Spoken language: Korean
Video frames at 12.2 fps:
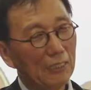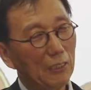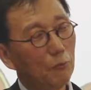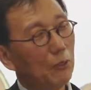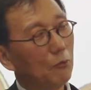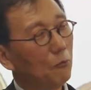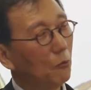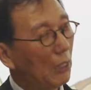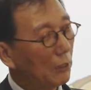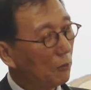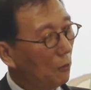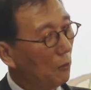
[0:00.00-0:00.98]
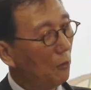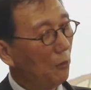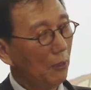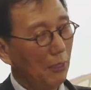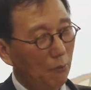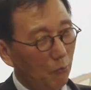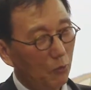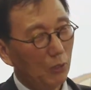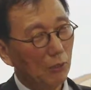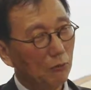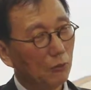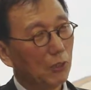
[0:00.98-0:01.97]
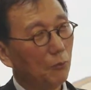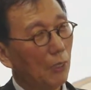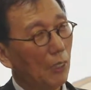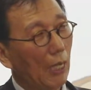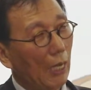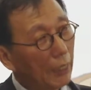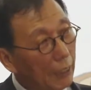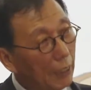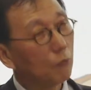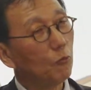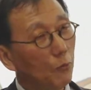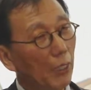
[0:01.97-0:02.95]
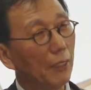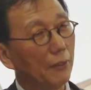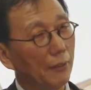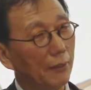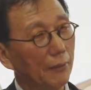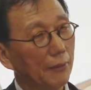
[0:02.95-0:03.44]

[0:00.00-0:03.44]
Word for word: 그러면 국가도 인복의 중심을 아래에 두면